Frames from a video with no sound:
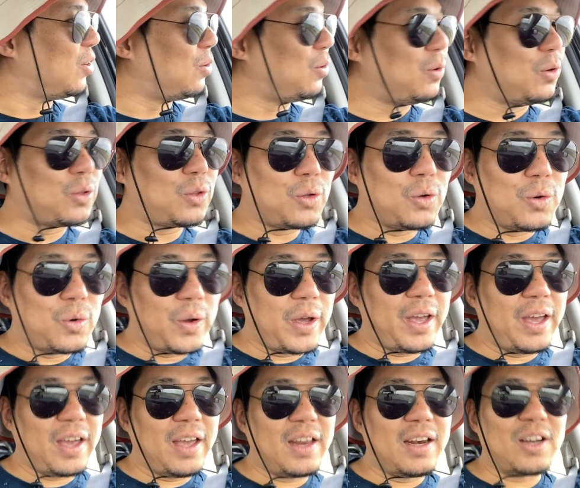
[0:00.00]

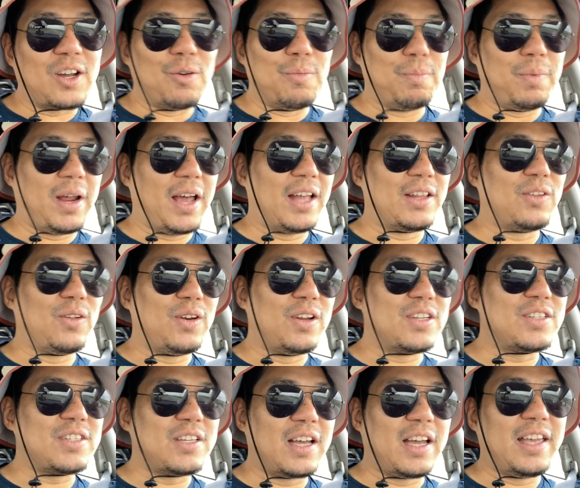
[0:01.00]
lutuin, kompleto na
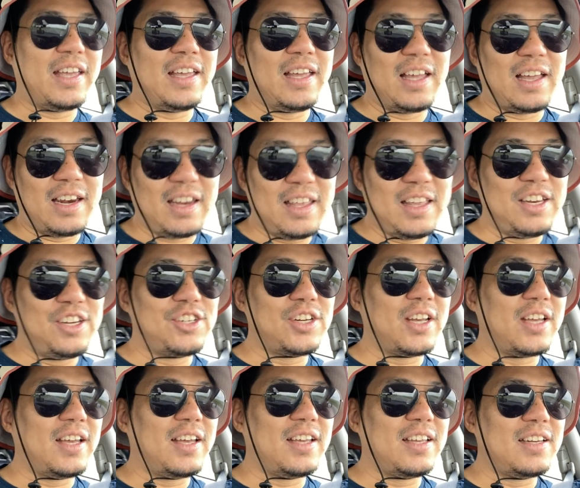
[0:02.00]
sa
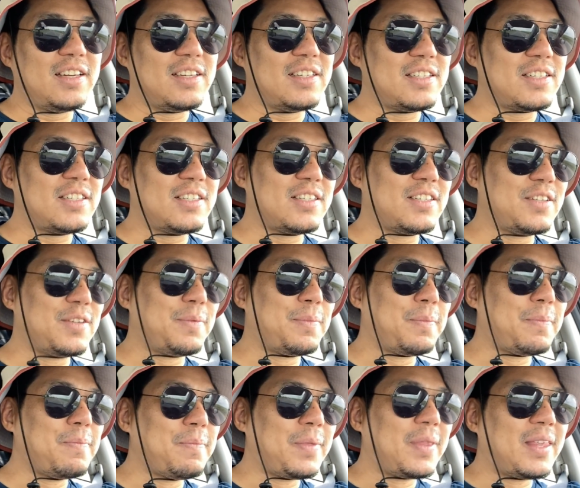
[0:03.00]
ingredients.
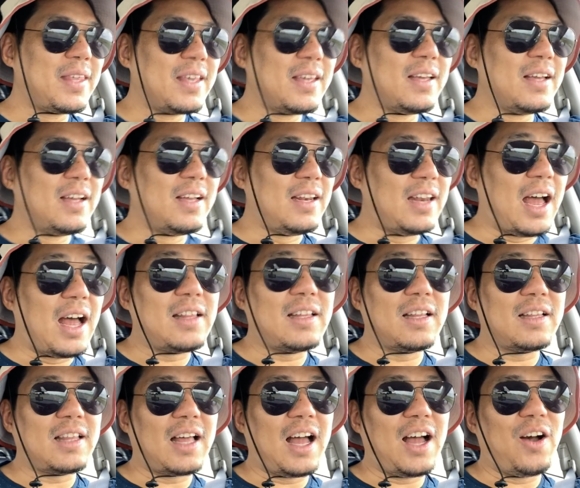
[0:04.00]
Lahat
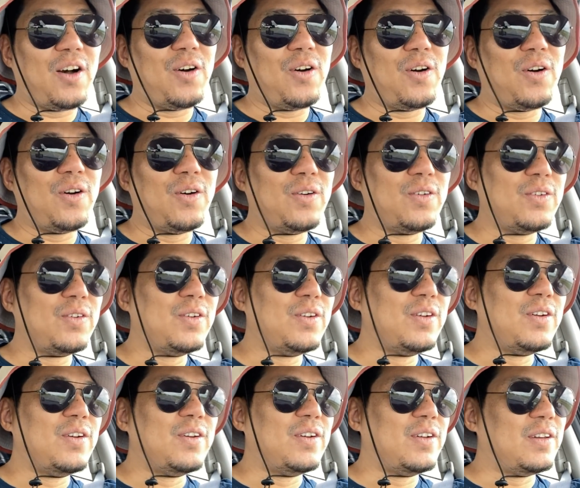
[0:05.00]
ng tao
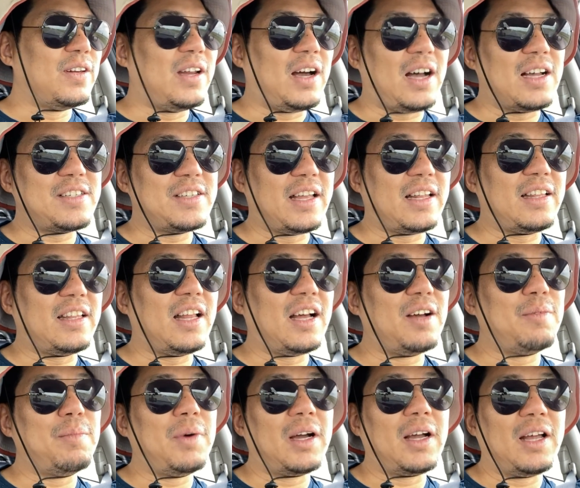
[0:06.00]
nakaset ng
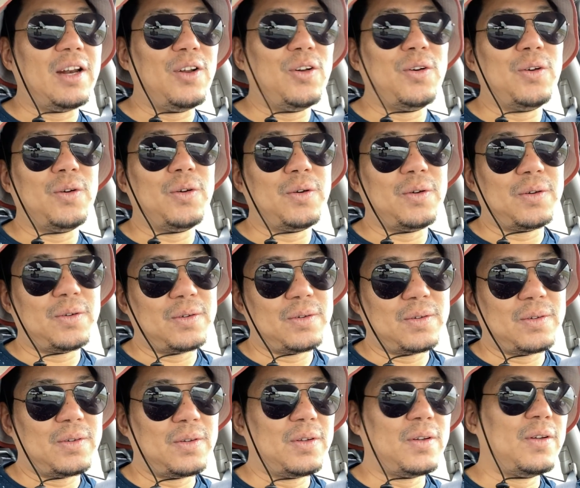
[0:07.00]
magano
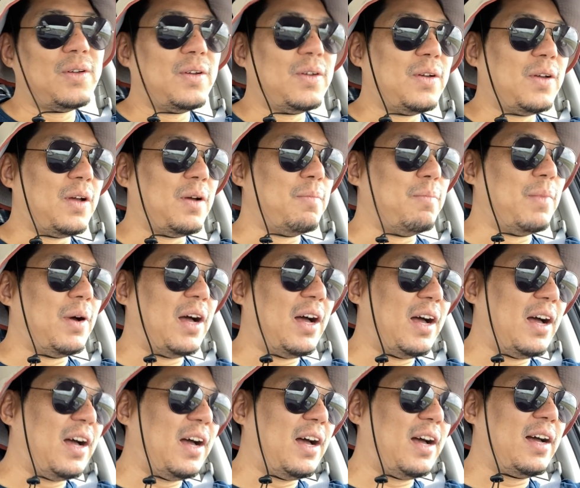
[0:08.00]

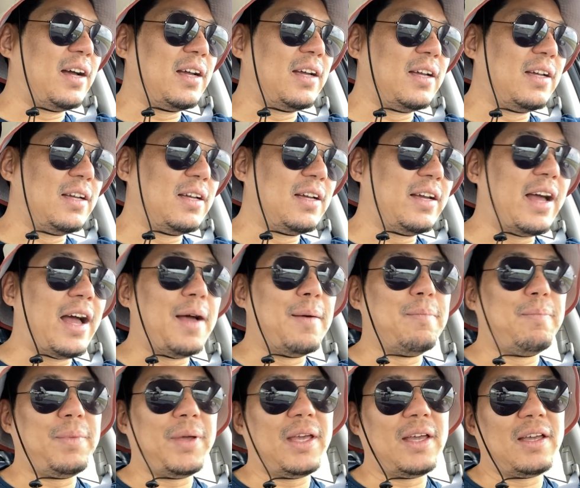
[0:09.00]
mag
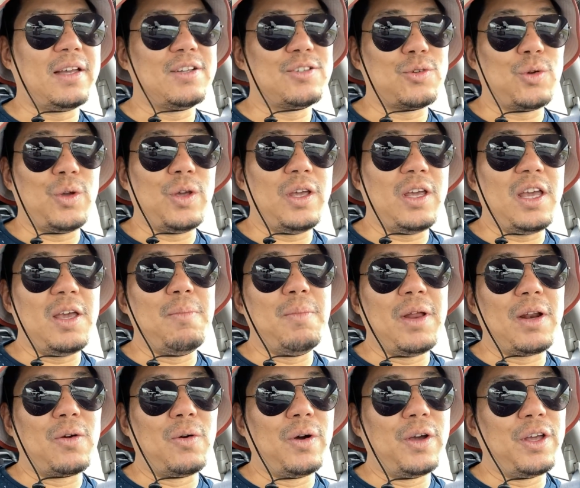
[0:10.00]
camping. So
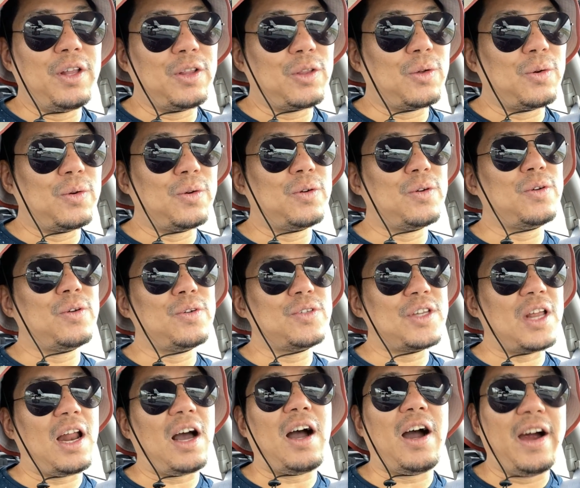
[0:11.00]
i-email ko ngayon tong
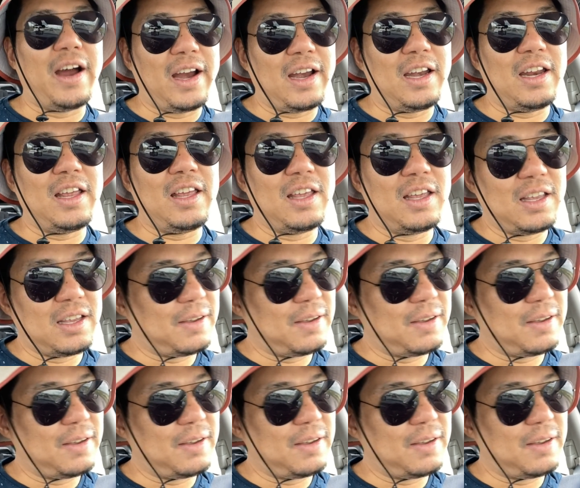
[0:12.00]
sila Carly